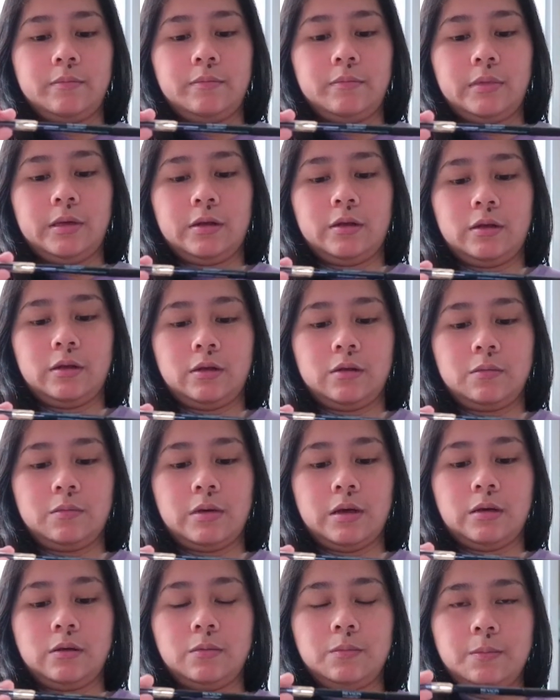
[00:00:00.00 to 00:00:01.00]
Meron akong
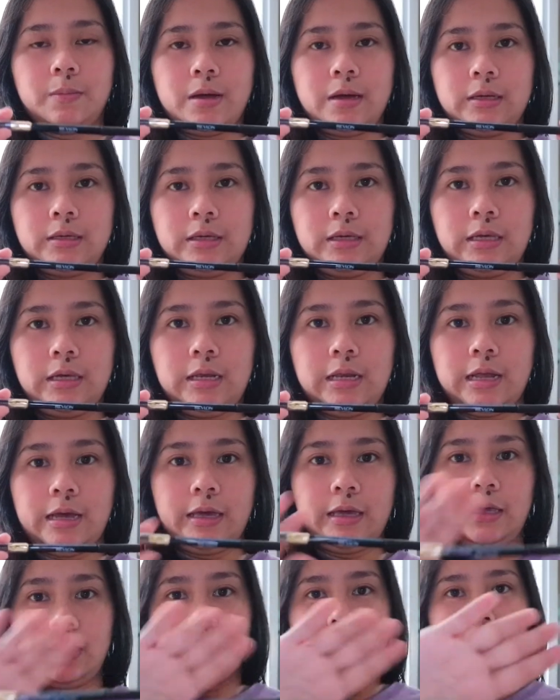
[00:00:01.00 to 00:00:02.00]
bagong
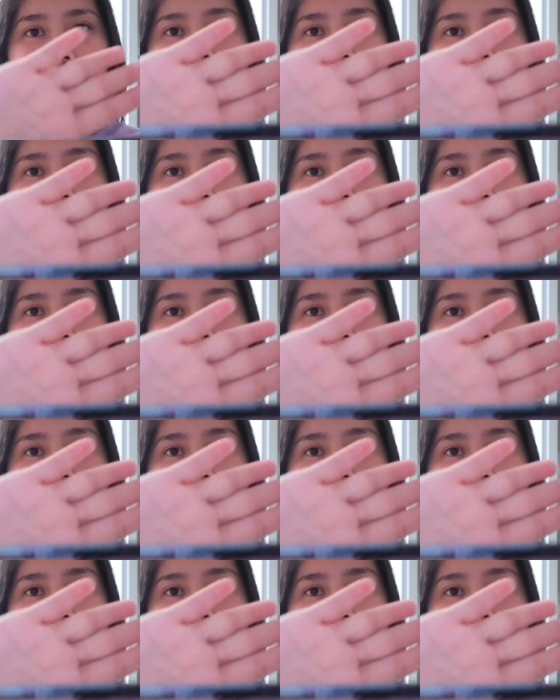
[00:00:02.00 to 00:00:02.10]
pangkilay.